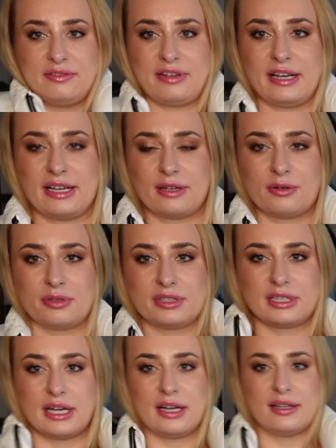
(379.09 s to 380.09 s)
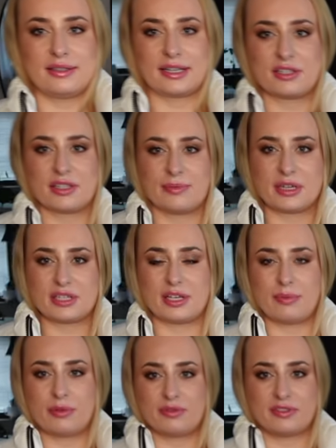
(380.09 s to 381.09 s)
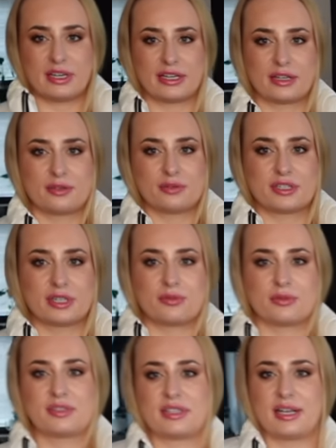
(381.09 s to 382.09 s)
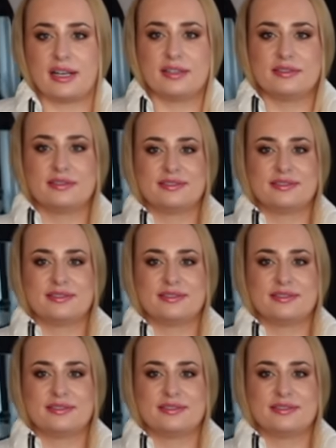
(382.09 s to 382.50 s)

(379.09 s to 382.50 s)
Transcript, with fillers: Fajna kurtka. Także zobaczcie dla porównania. Krótsza kurtka.